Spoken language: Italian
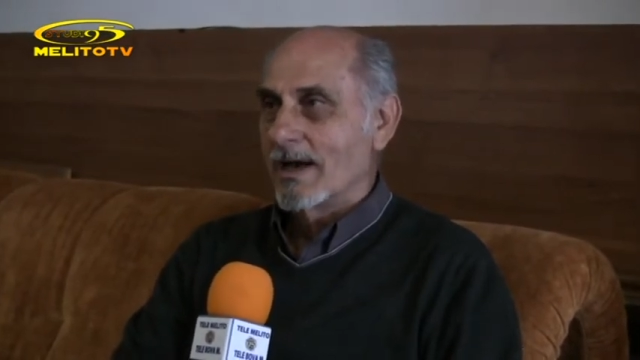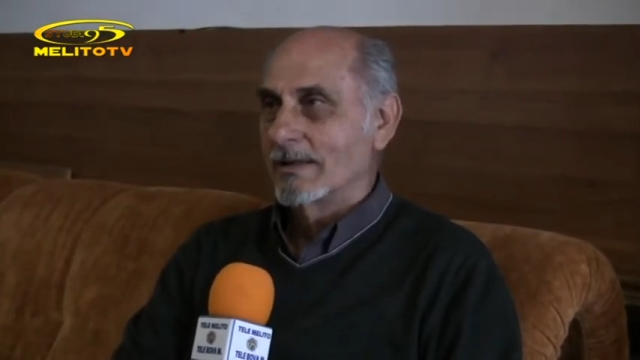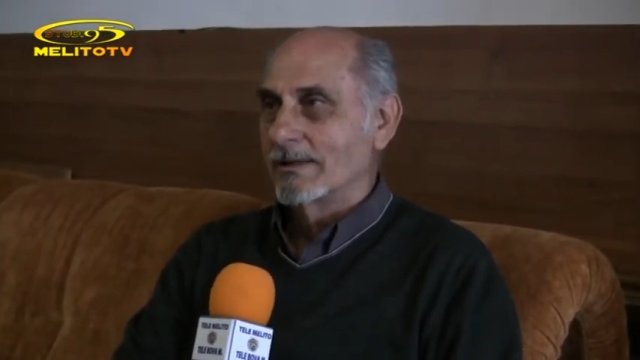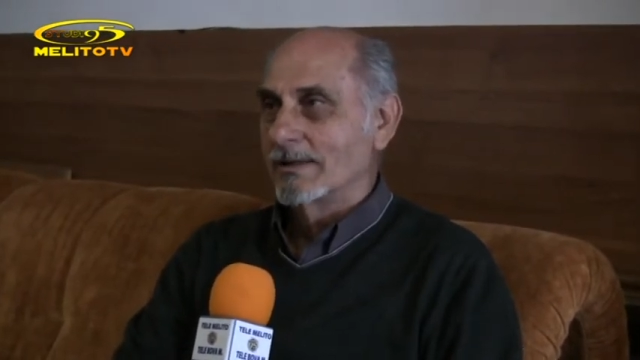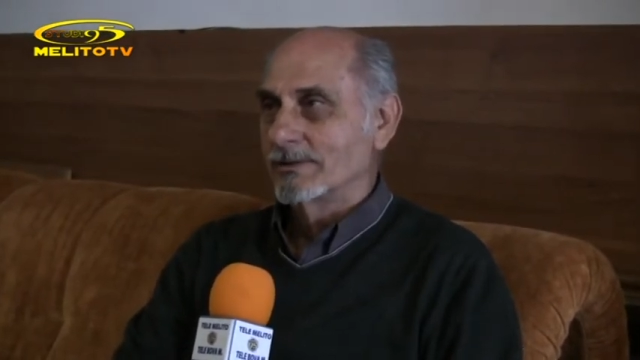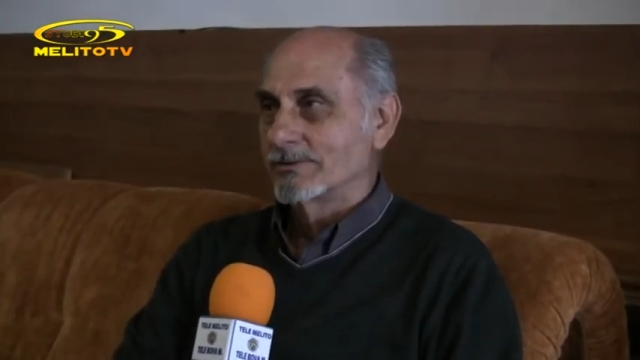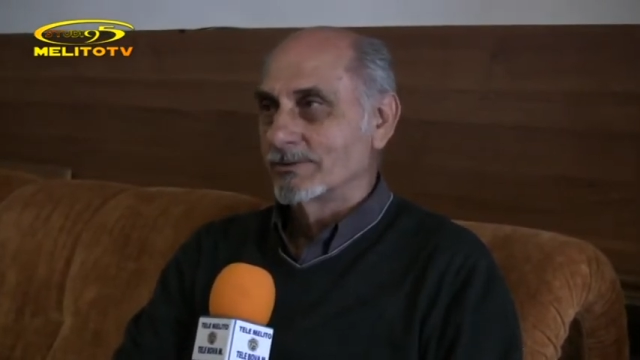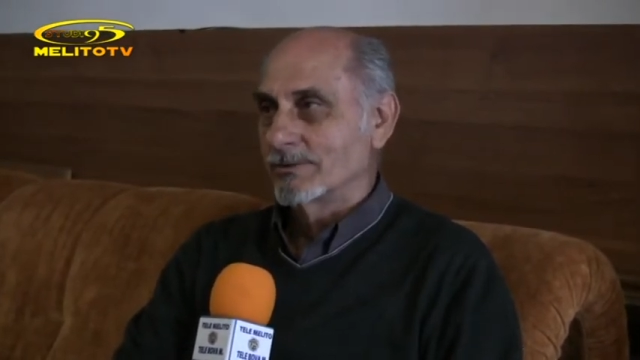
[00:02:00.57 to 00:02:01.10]

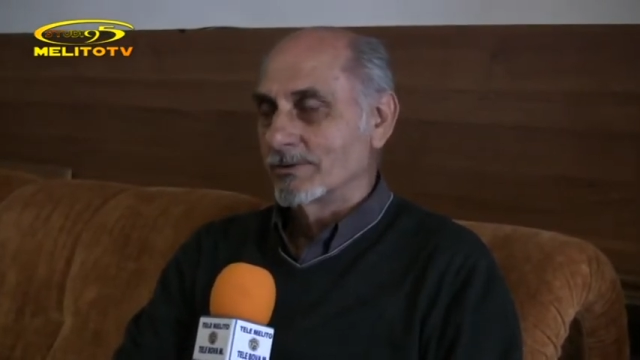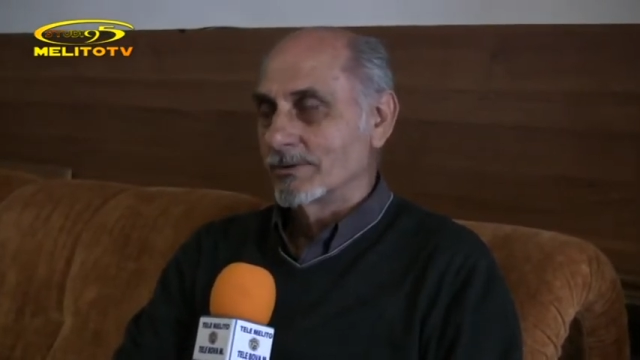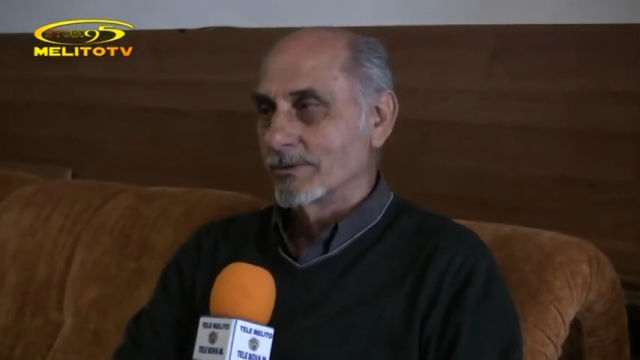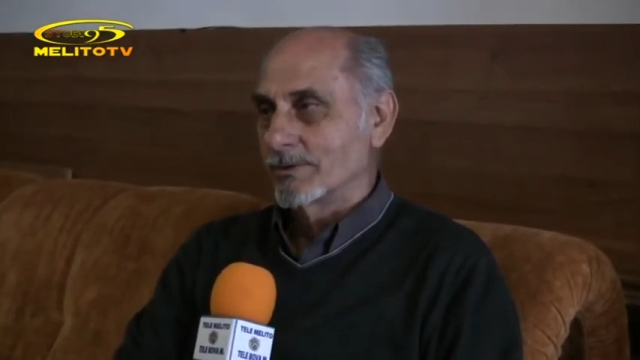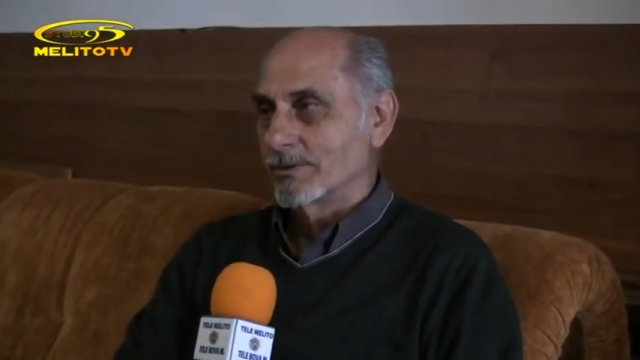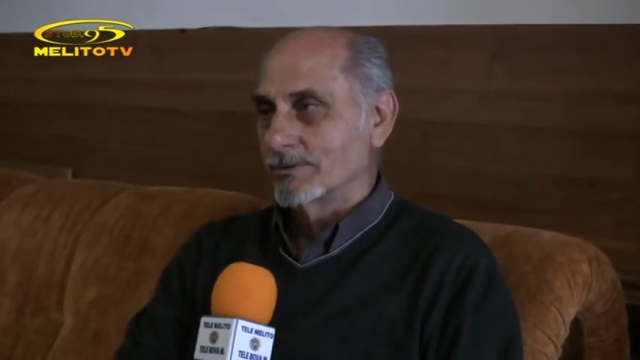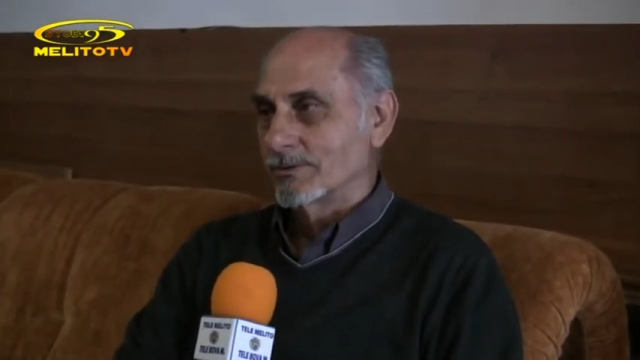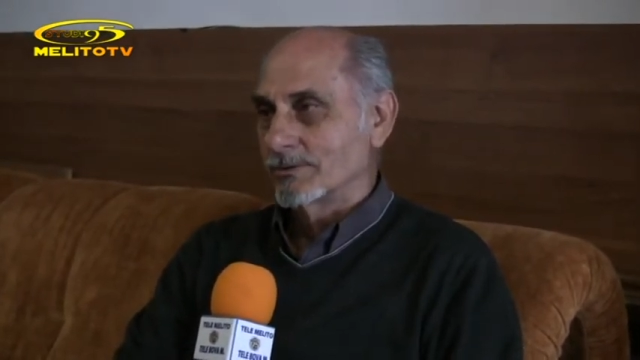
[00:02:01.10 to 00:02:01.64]
adesso di
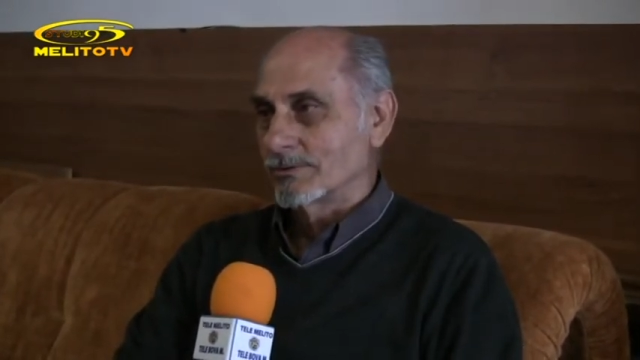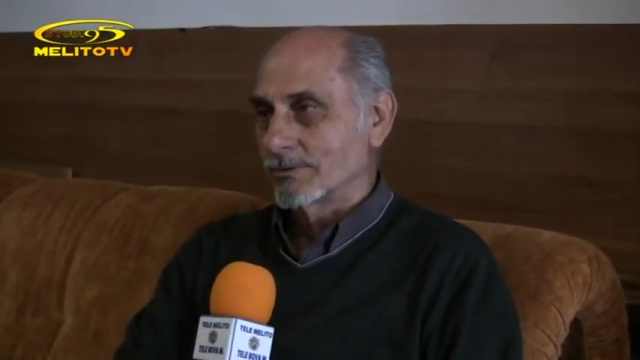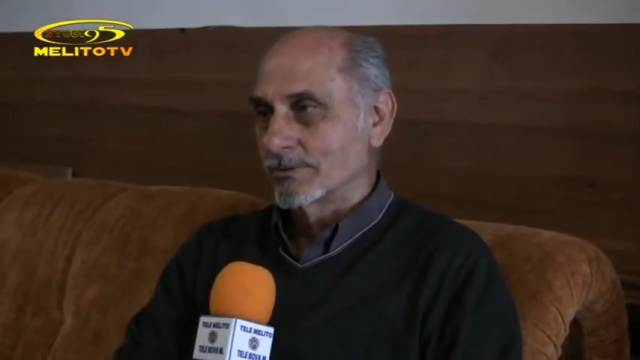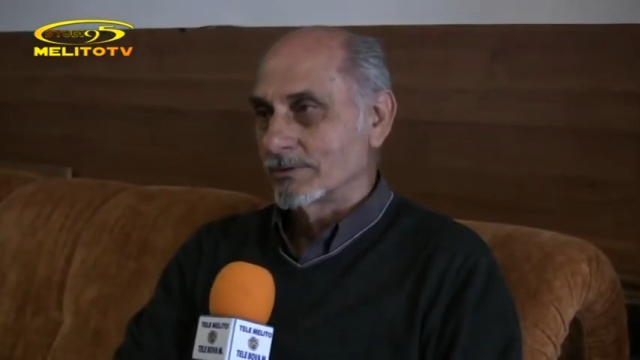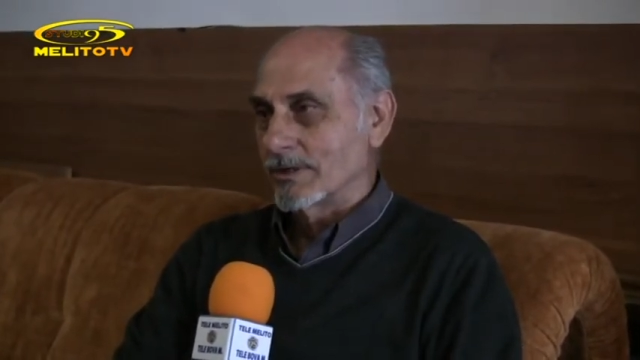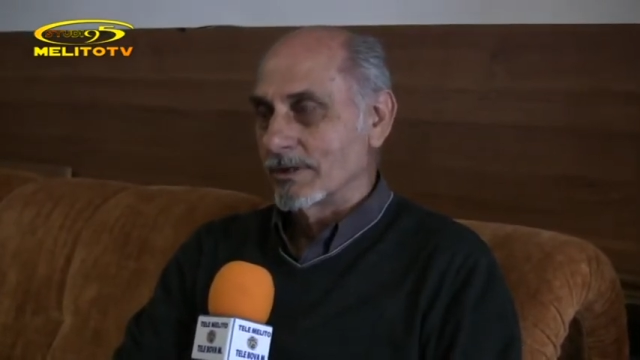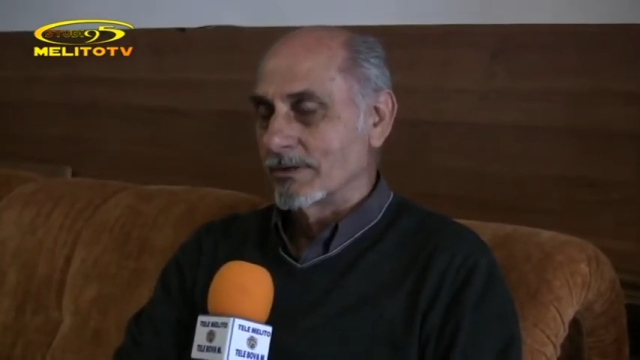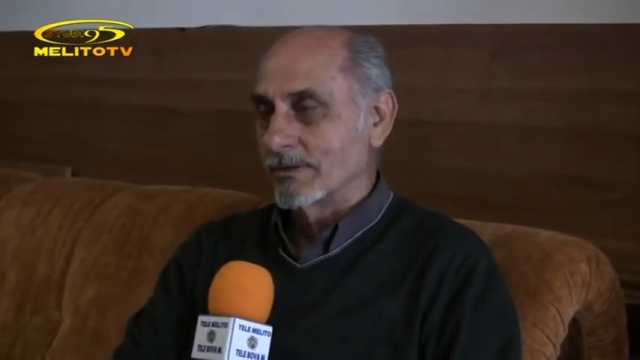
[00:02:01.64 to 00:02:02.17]
questo
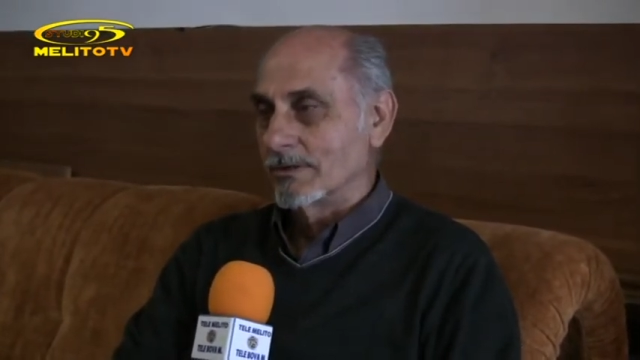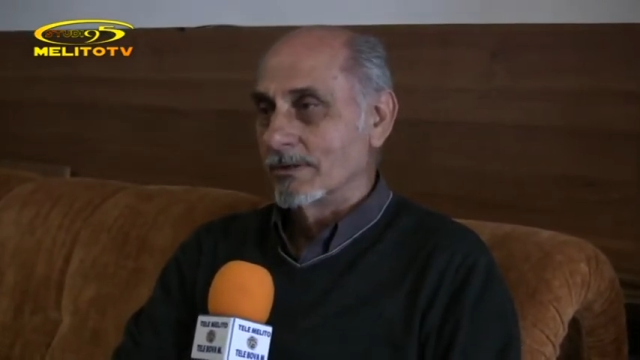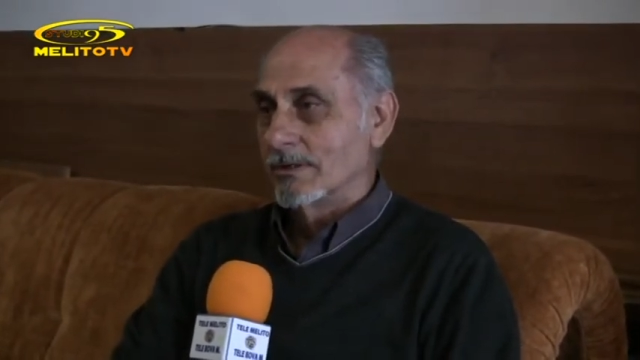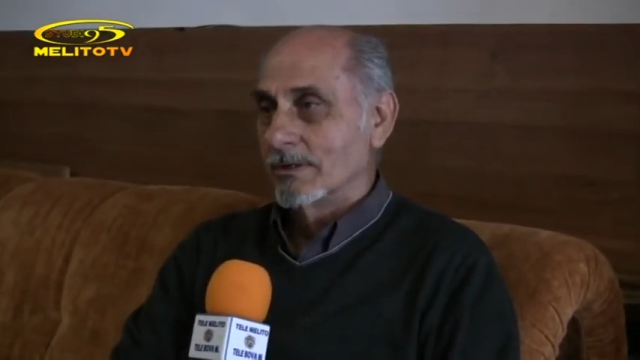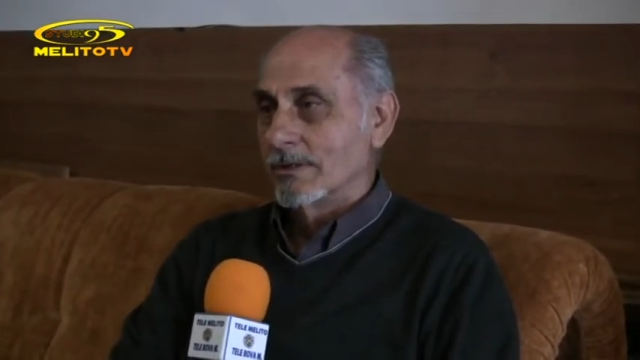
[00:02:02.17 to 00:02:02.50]
sostegno